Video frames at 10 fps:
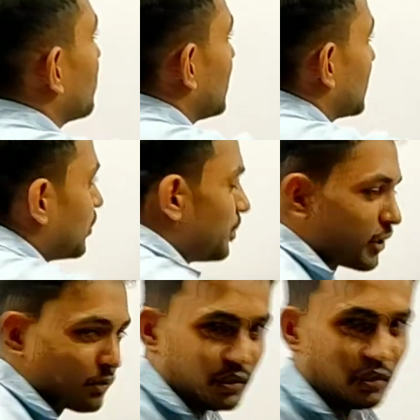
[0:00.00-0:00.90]
সংশ্লেষাঙ্ক
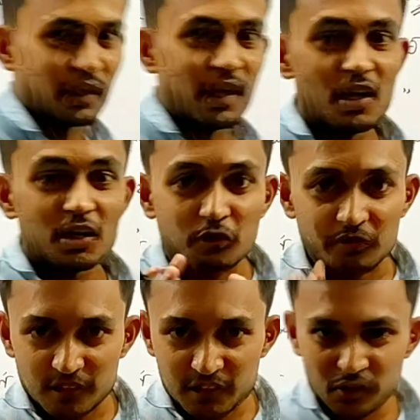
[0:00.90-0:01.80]
বের করতে হয়
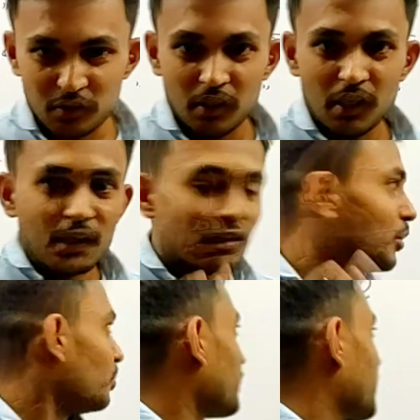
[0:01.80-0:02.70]
সংশ্লেষাঙ্গ
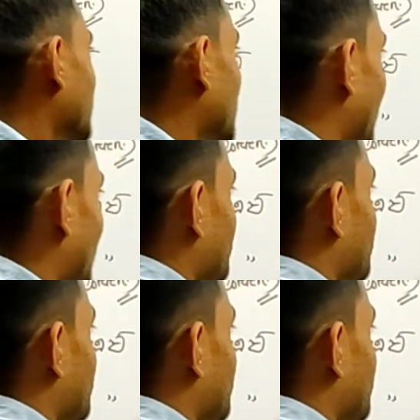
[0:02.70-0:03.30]
সম্পর্কে কার্ল